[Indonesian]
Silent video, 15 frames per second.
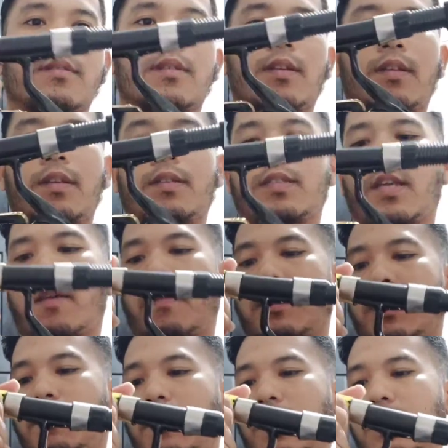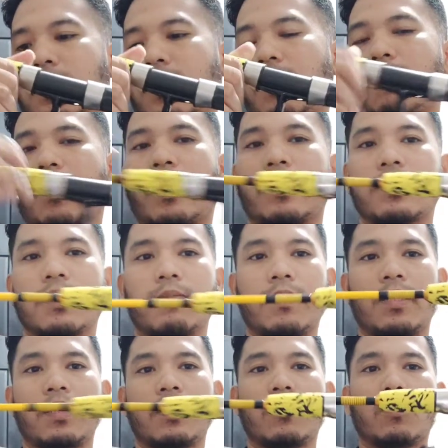jadi saya masih penasaran makanya saya
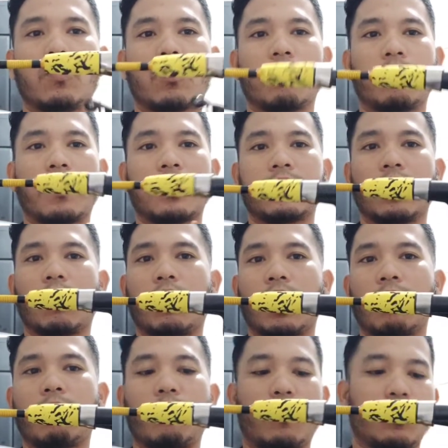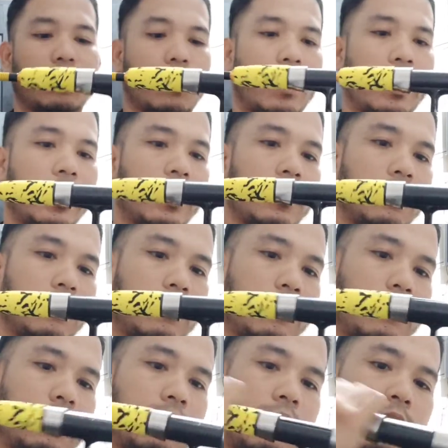beli ini untuk pancing kolam maupun sungai ya
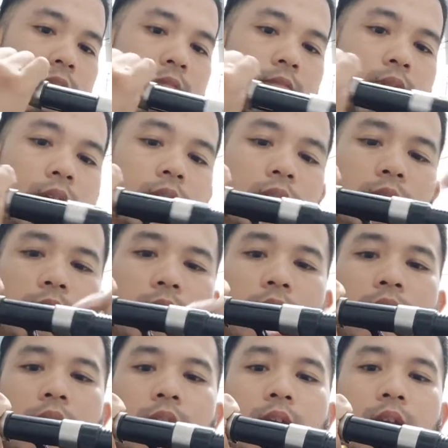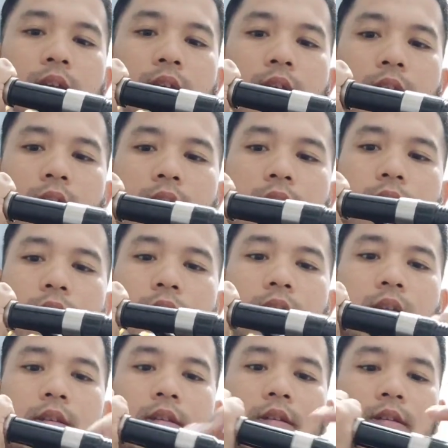biar lebih
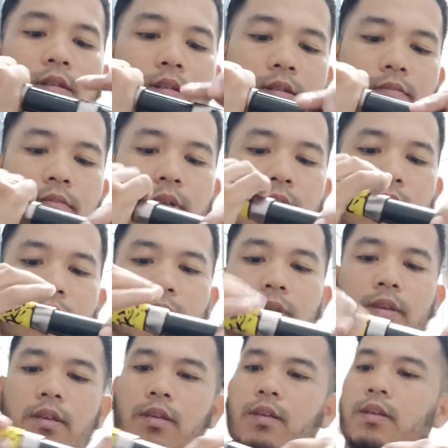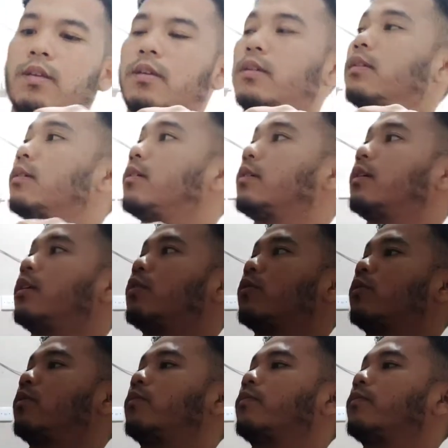biar lebih itu
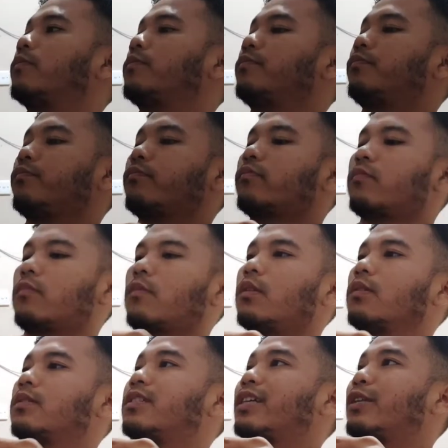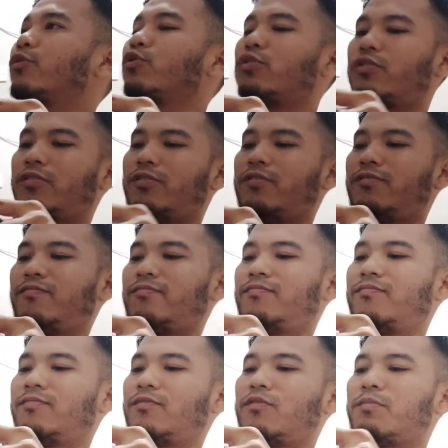serius
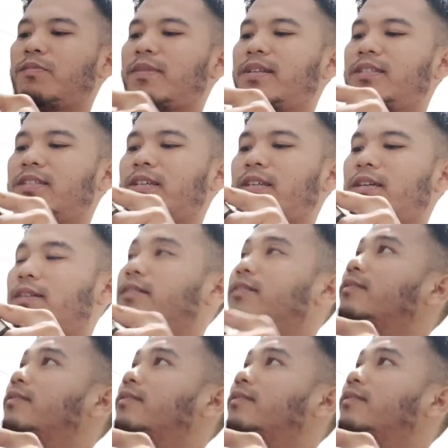untuk pemancingnya